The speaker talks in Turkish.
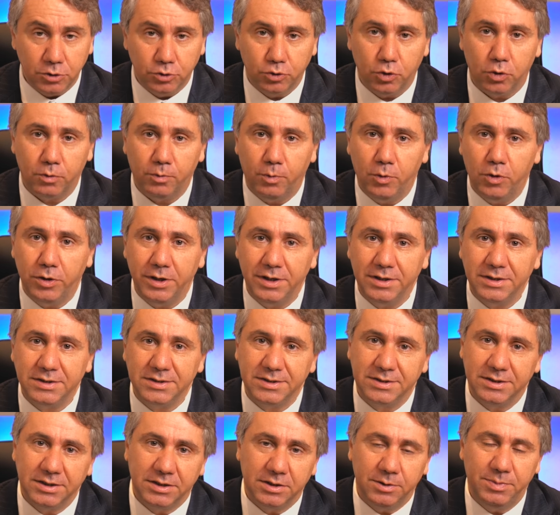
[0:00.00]
Çok böyle
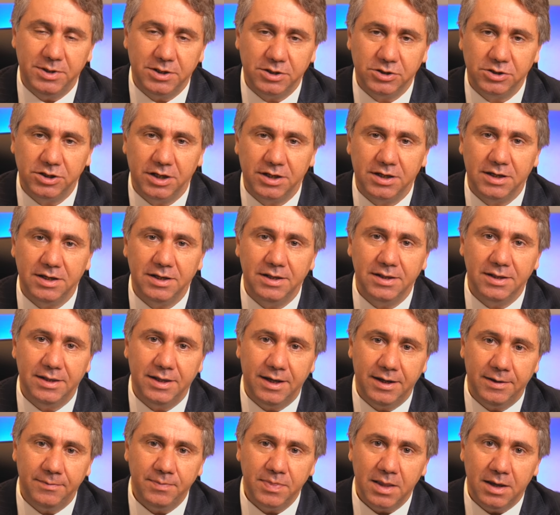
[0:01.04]
sıkı bir
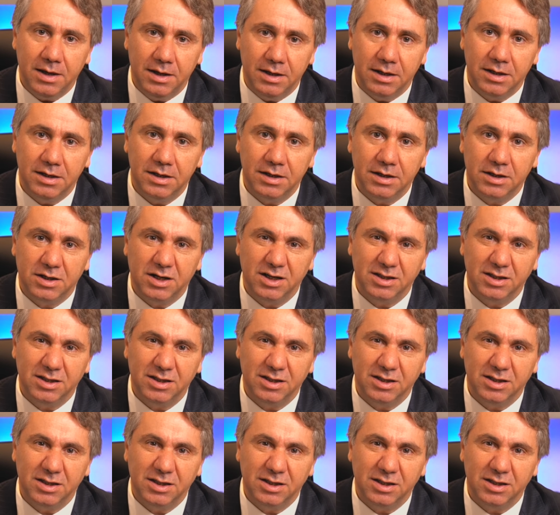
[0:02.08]
şekilde e,